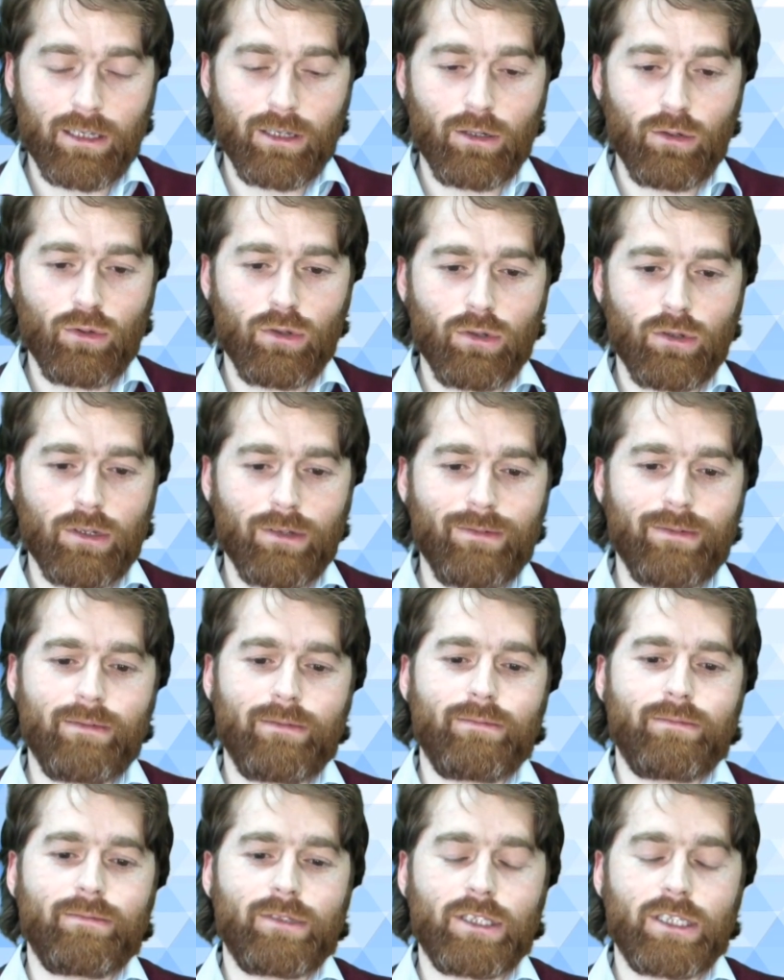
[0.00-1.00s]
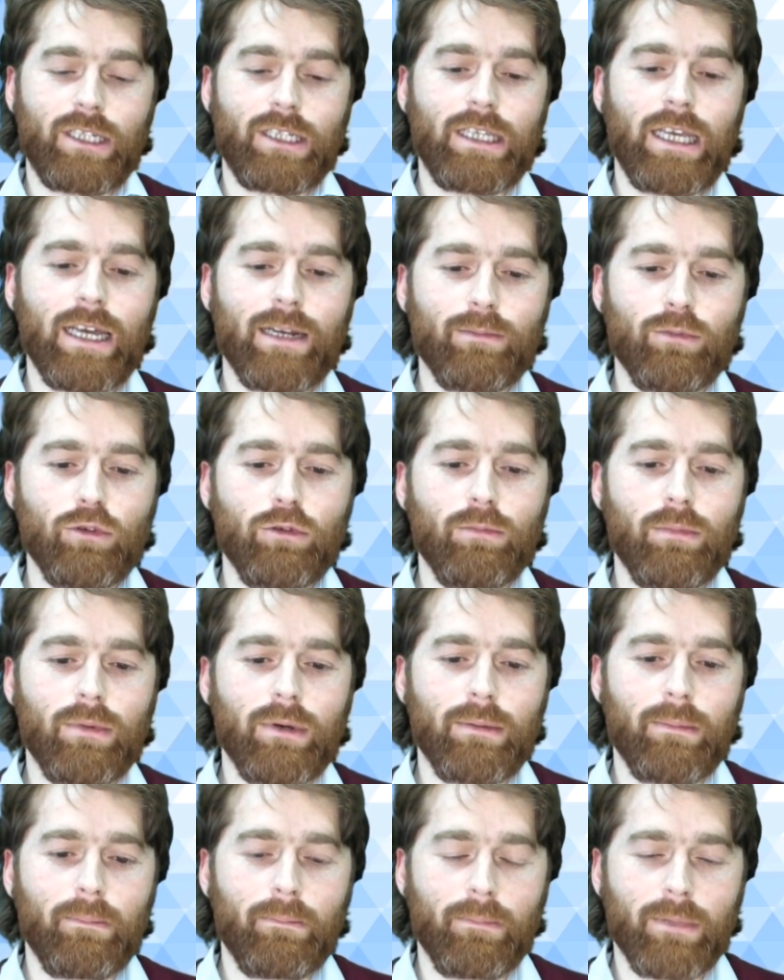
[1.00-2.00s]
e, e, işte yer
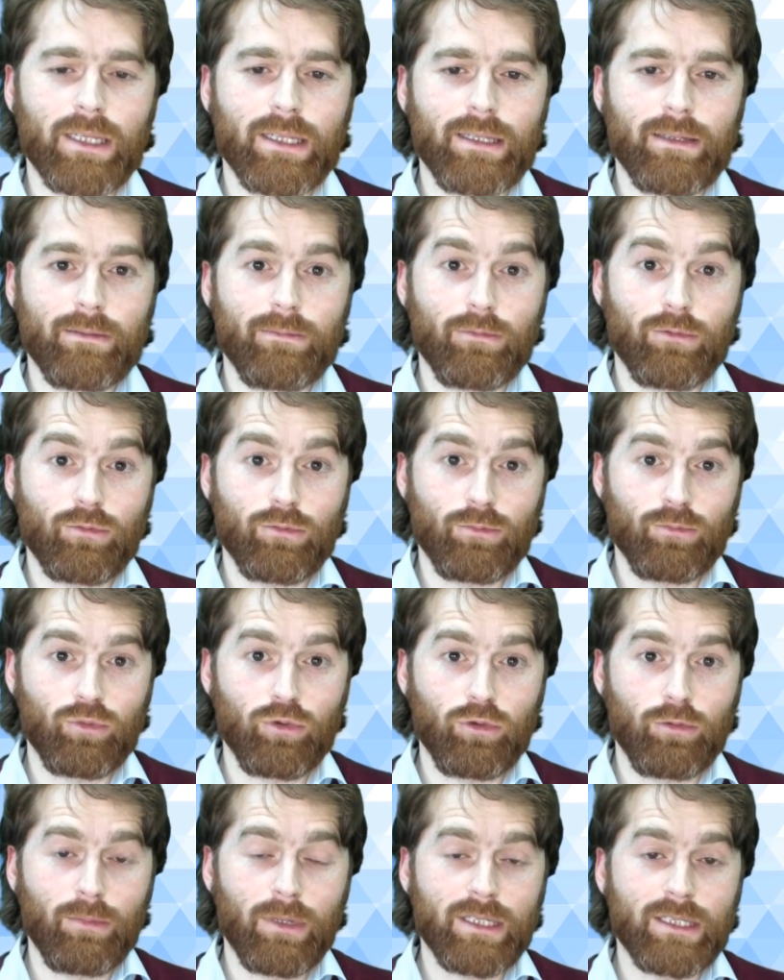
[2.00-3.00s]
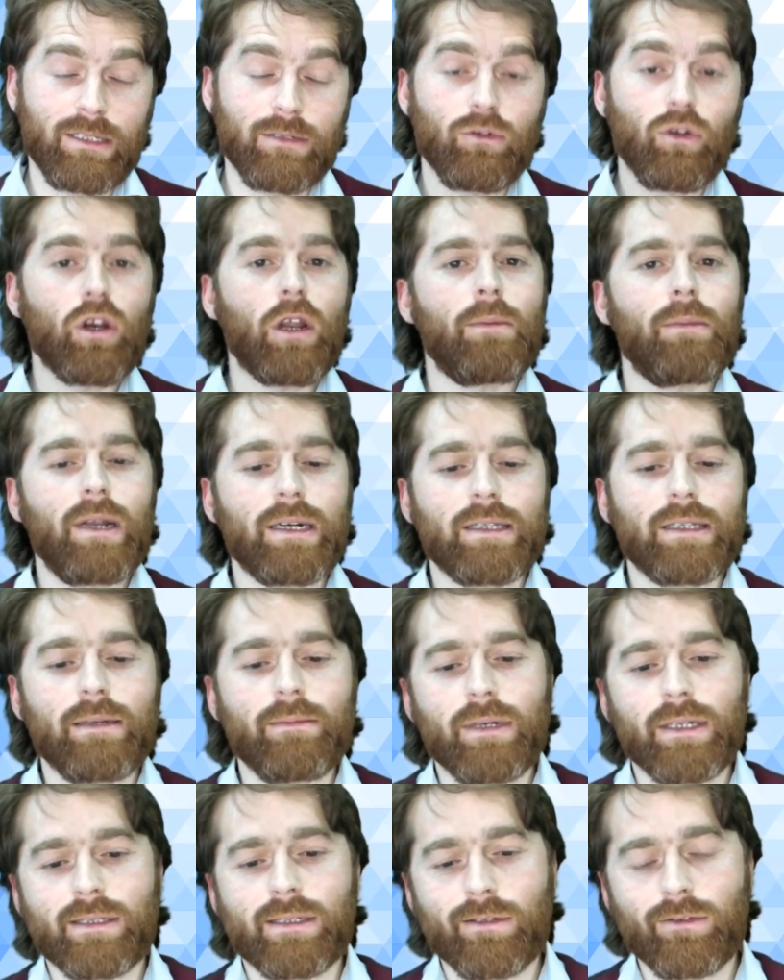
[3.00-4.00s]
bulmama, bulmadığı
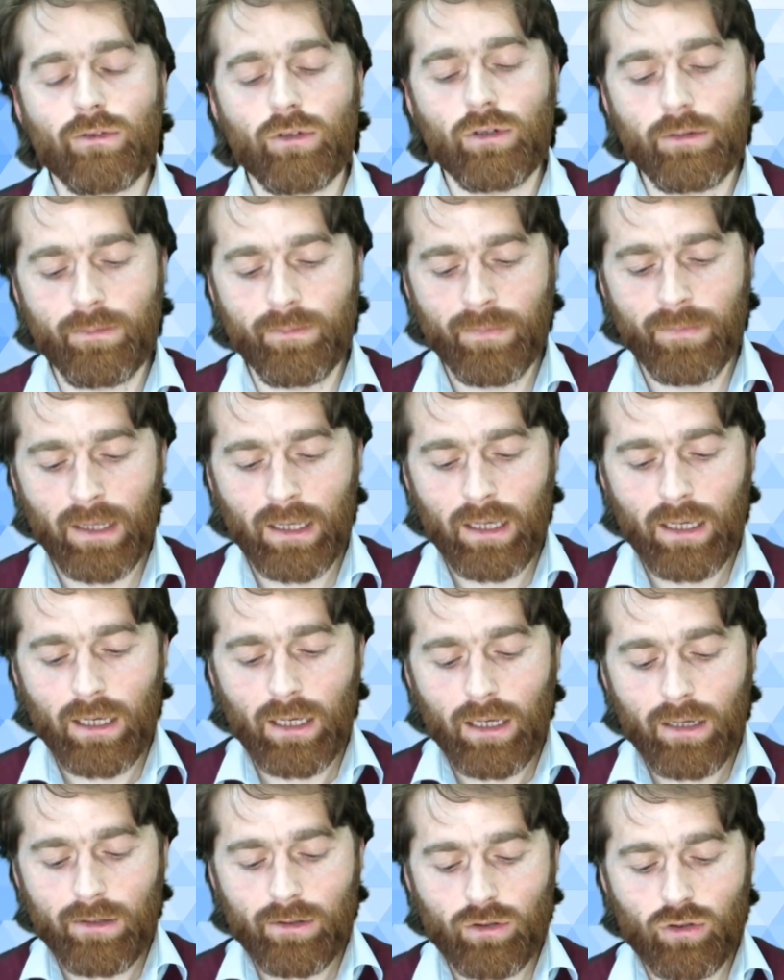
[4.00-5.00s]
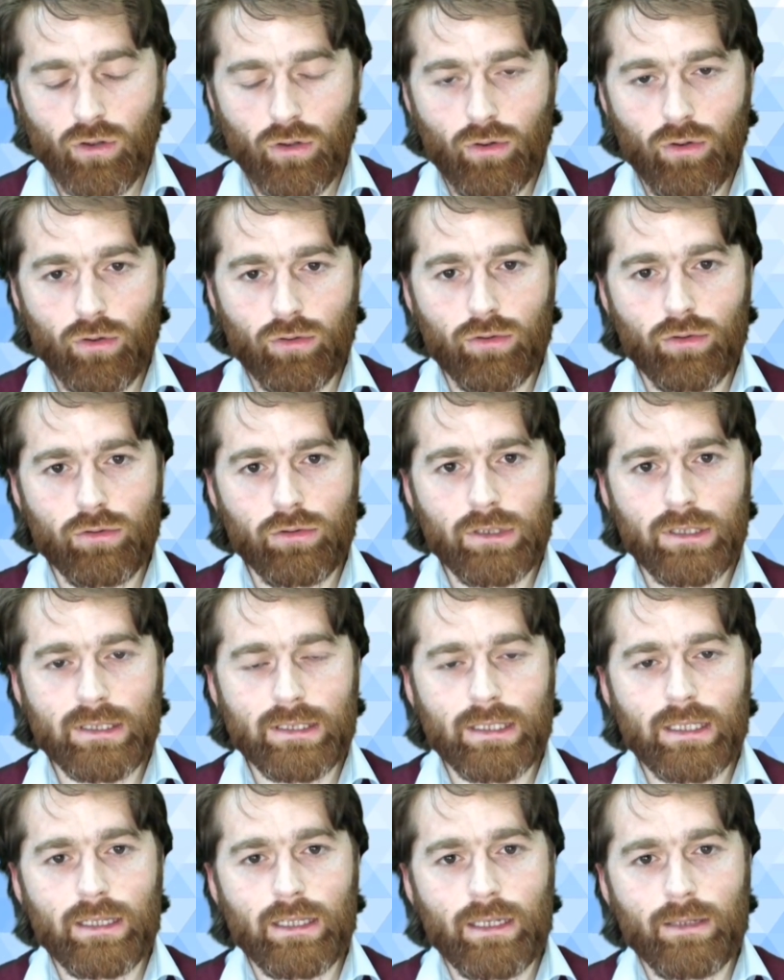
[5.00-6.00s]
dönemlerden bahsediyorum. Şöyle oluyordu.
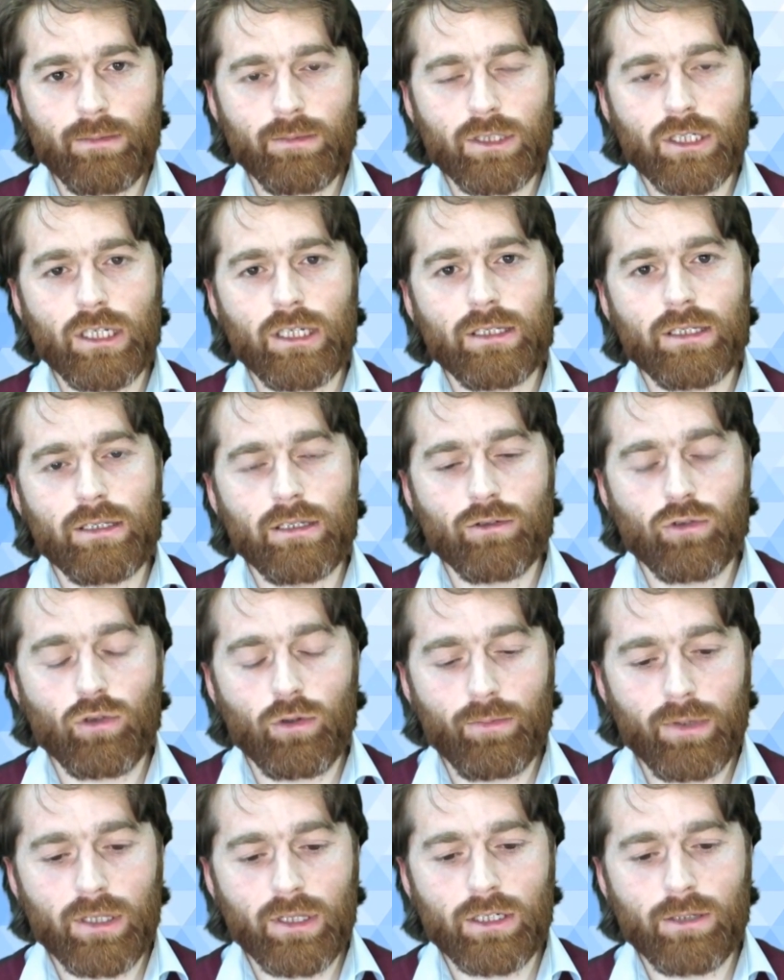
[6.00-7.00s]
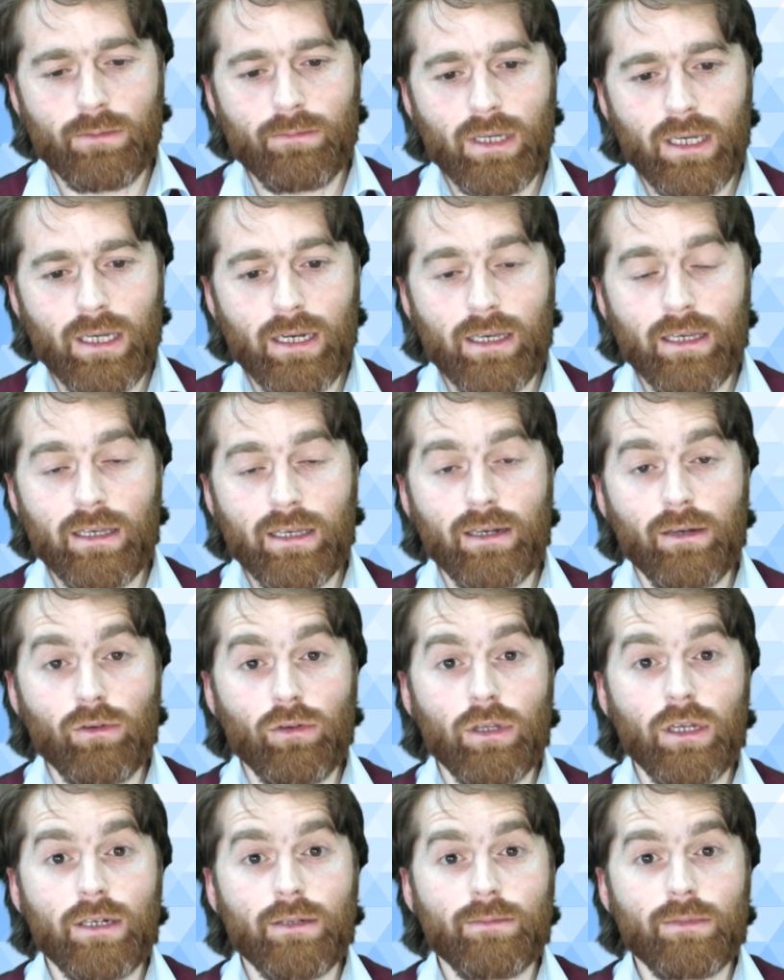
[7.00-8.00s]
İnsanlar bir şehirde sohbet için bir araya
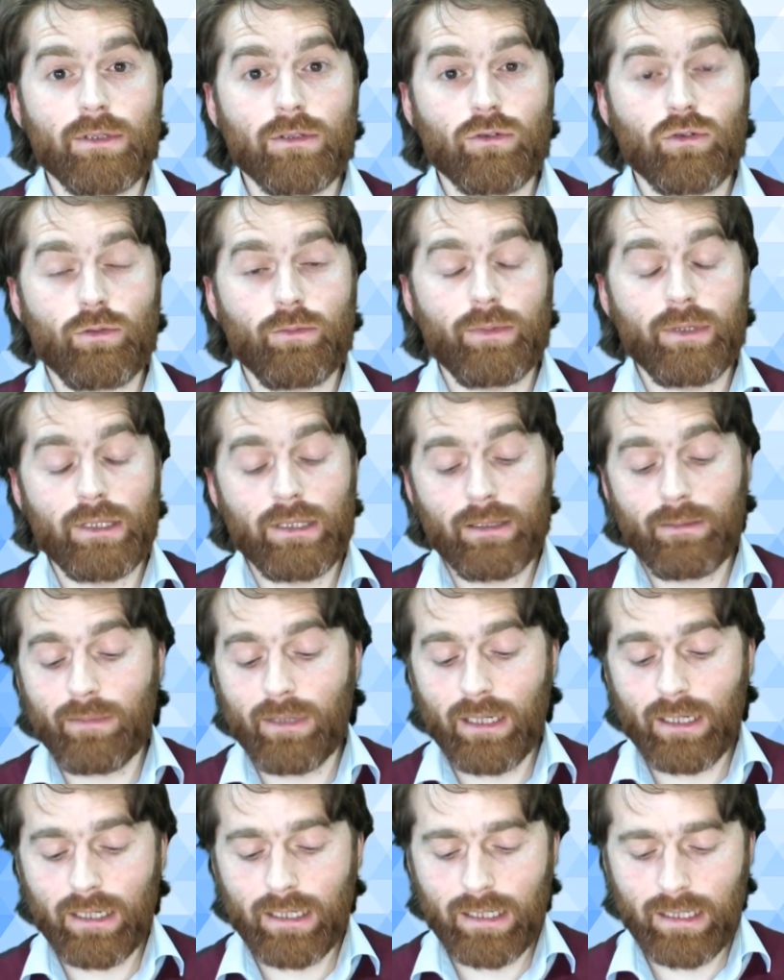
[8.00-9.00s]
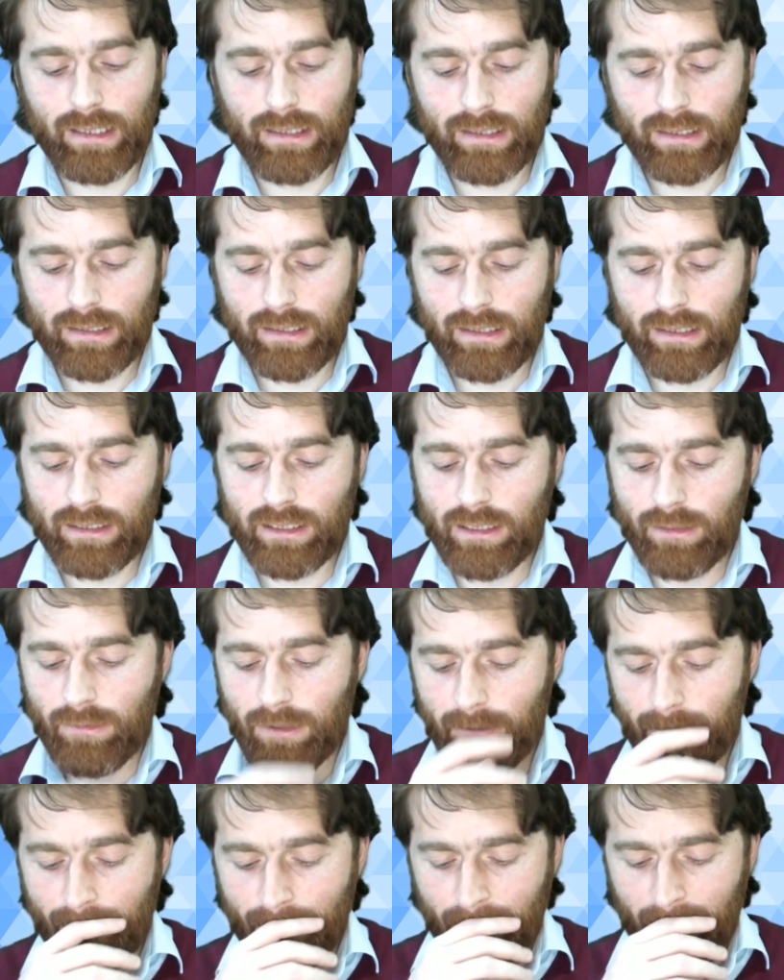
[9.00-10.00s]
geliyorlar. Bir sohbette bir araya geldikleri
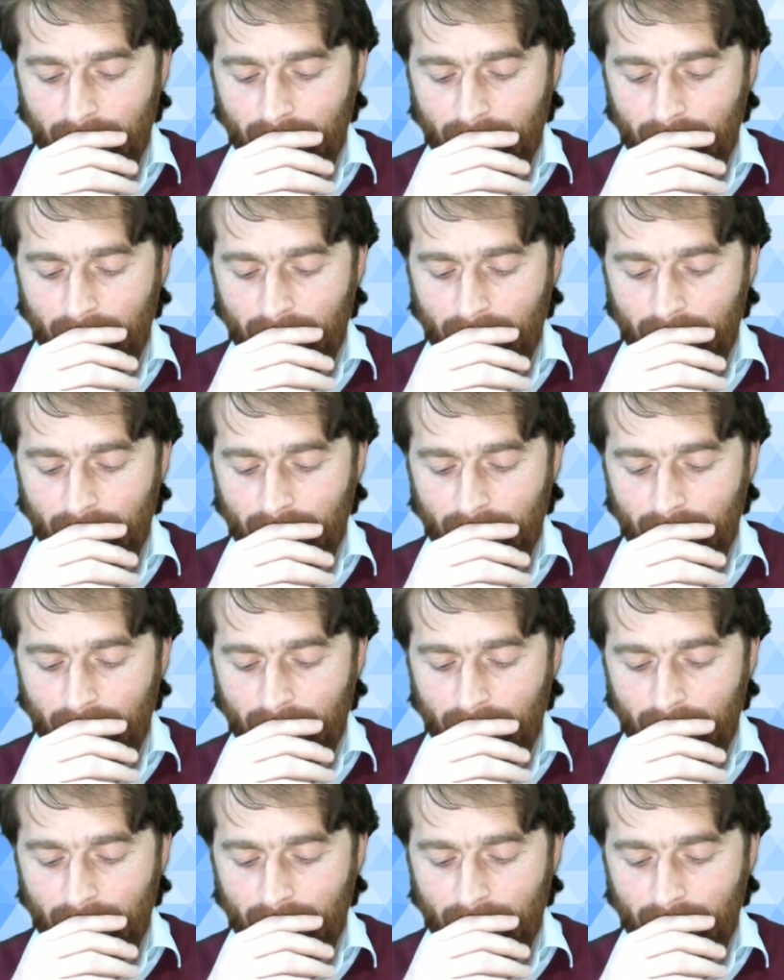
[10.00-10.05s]
zaman